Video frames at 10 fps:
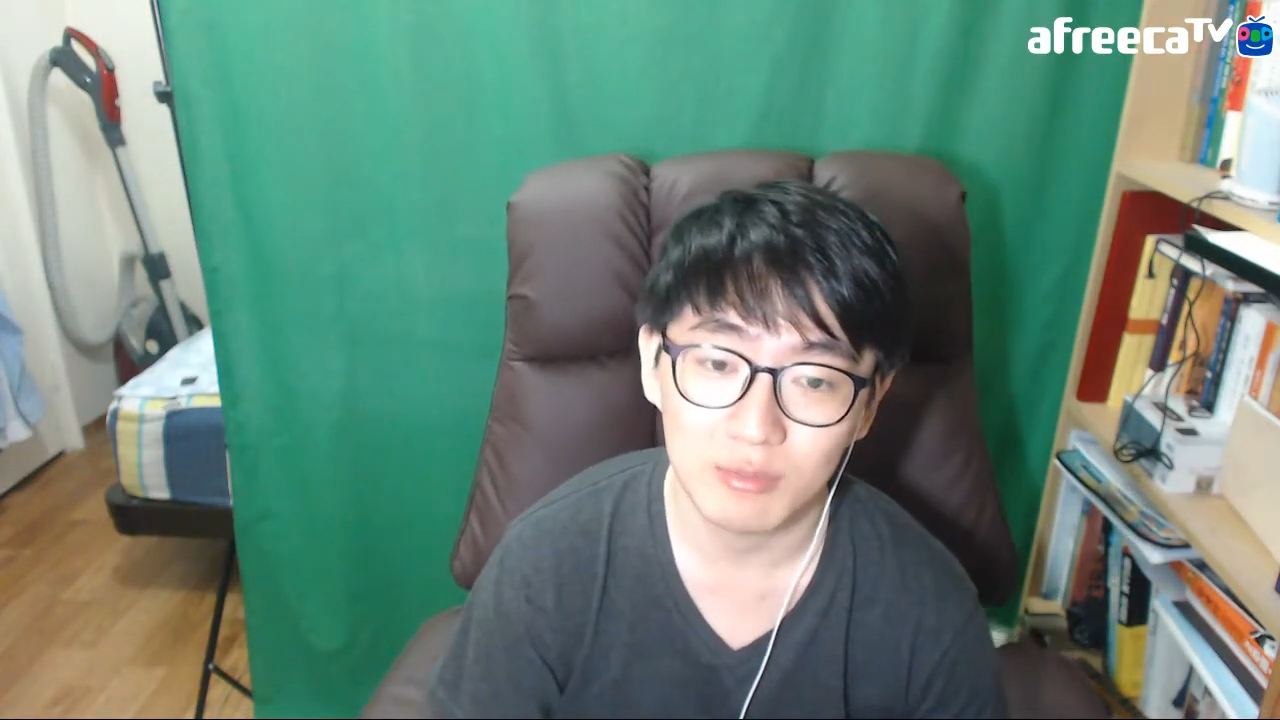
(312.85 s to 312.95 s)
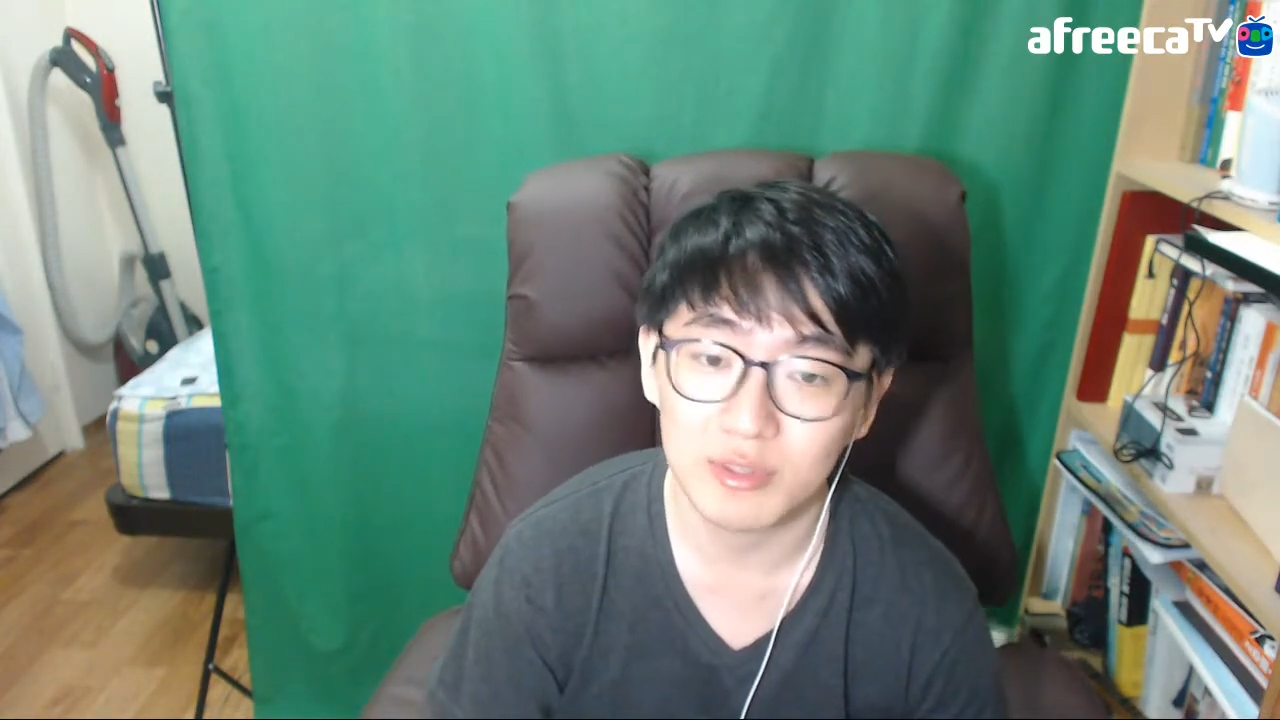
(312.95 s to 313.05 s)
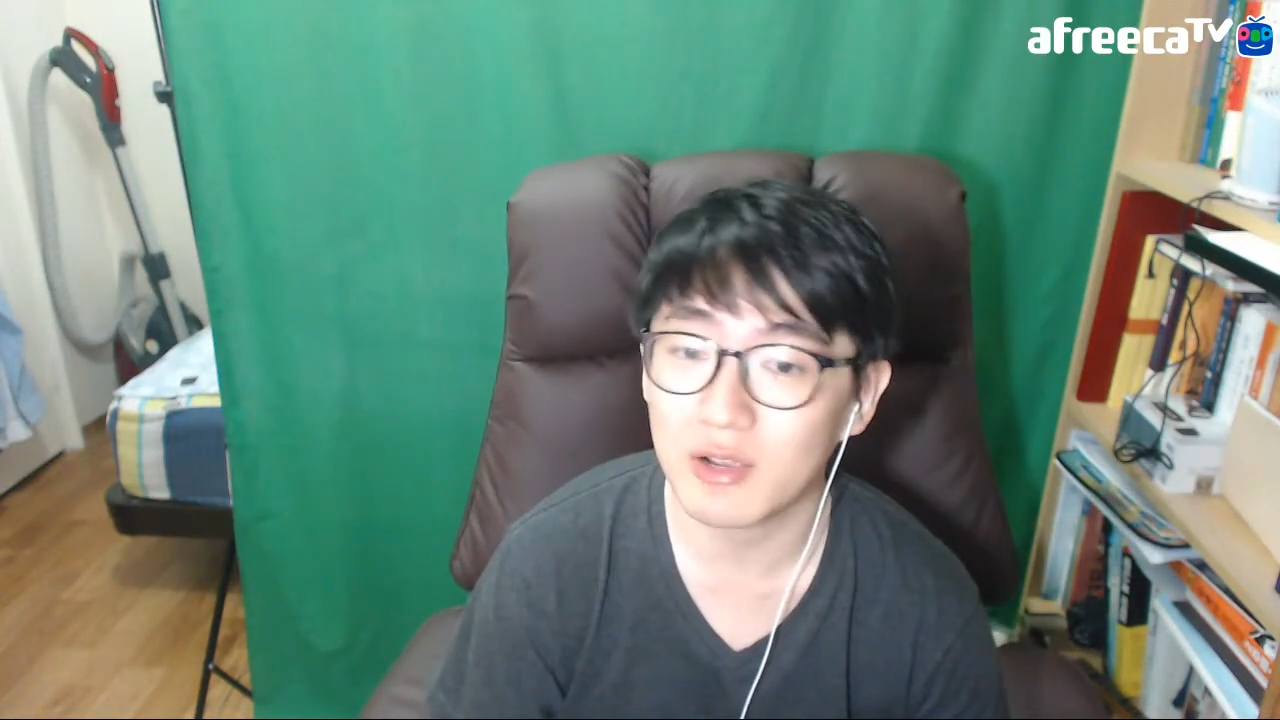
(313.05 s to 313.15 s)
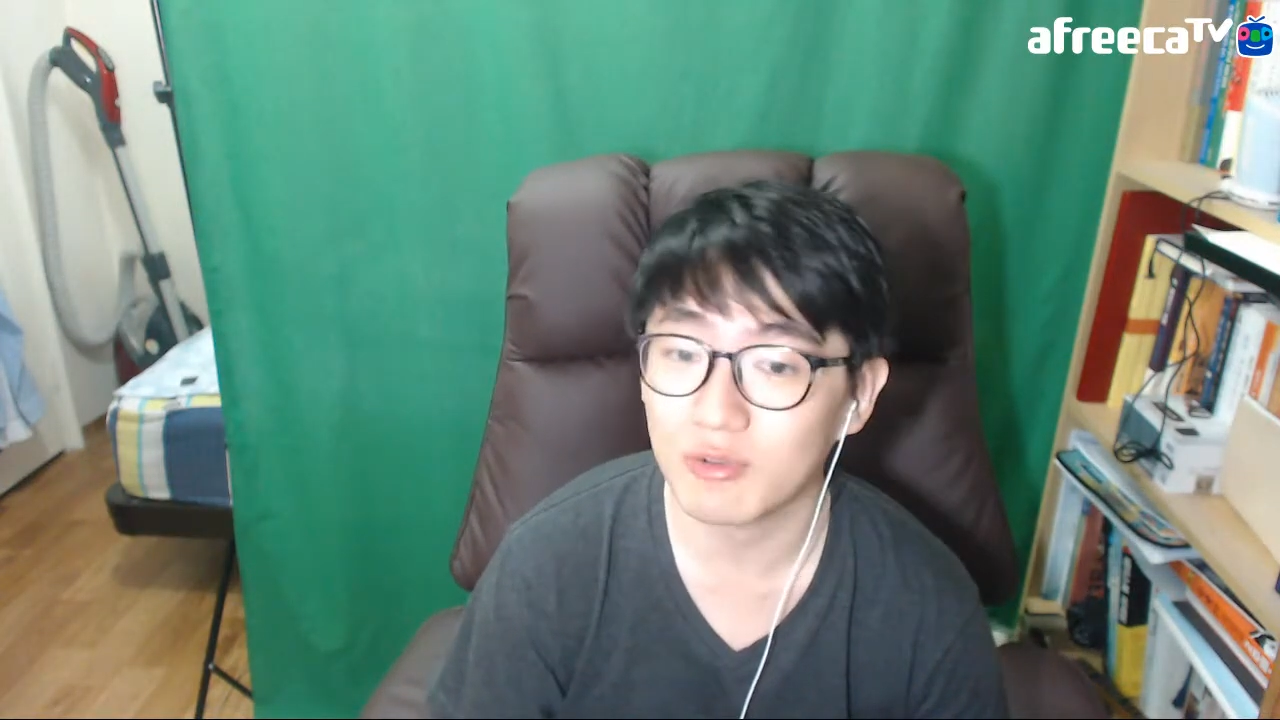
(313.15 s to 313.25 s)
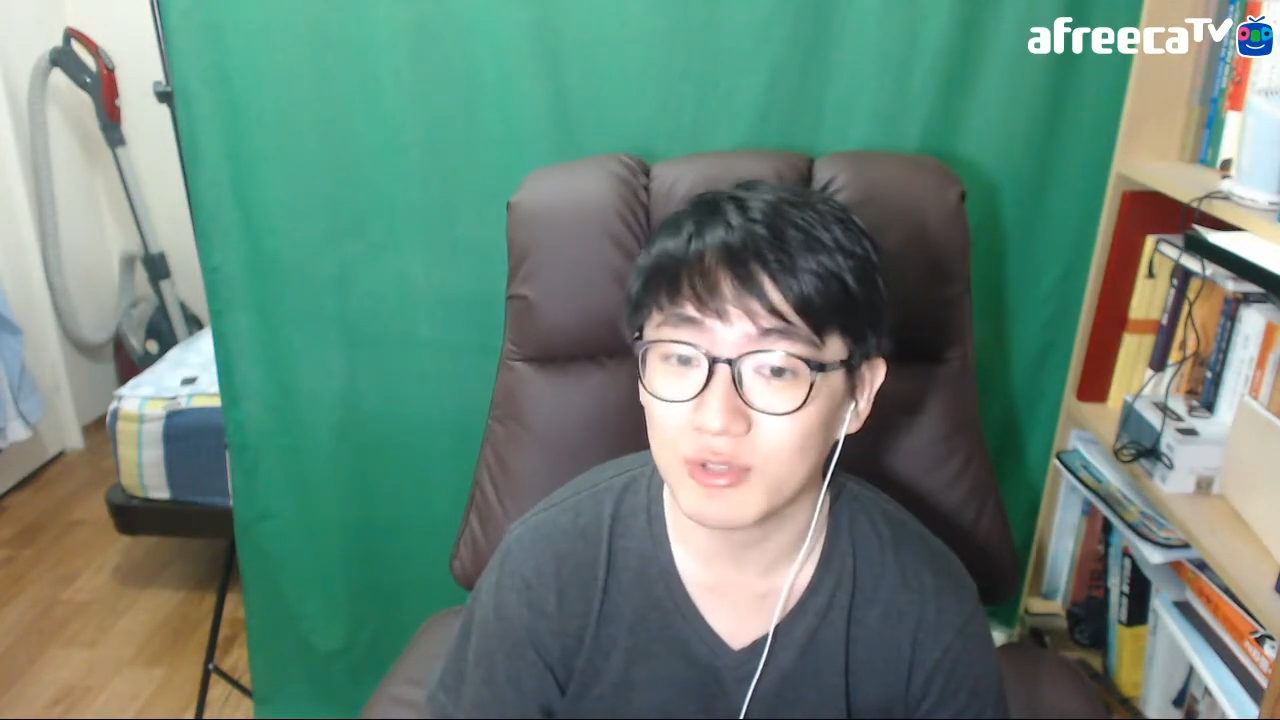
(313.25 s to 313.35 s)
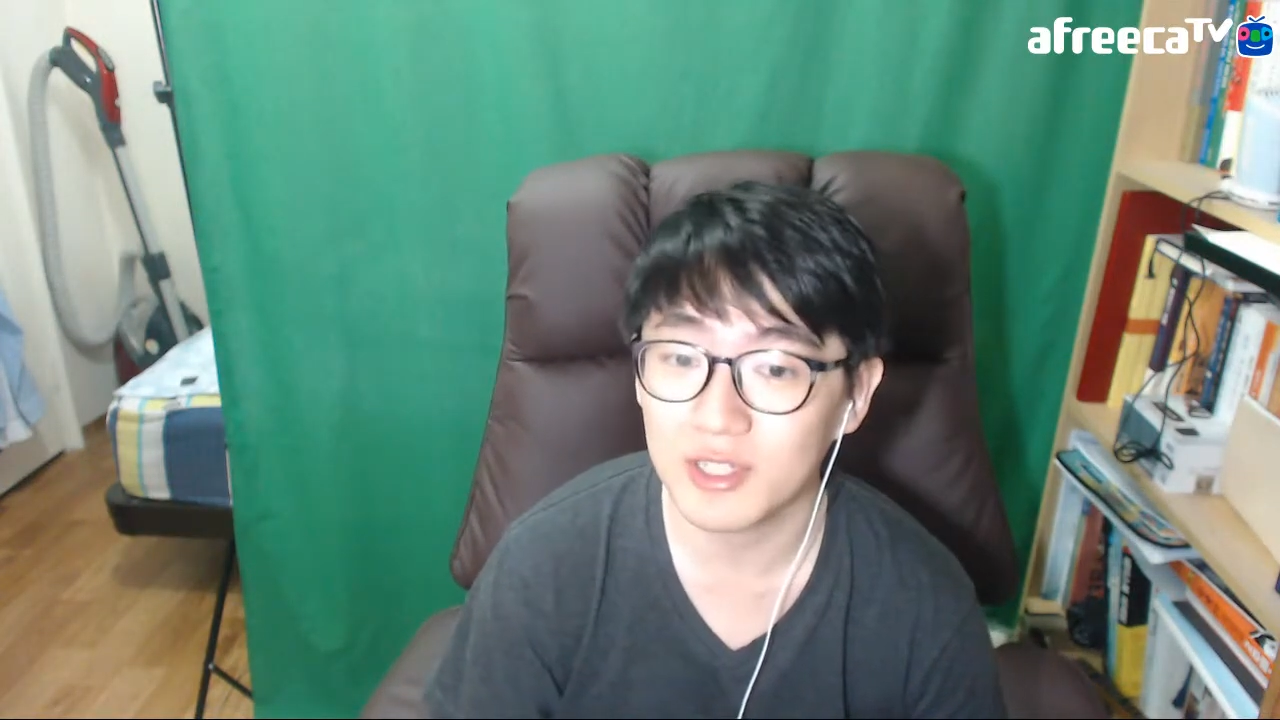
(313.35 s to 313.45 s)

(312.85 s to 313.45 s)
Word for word: 부상으로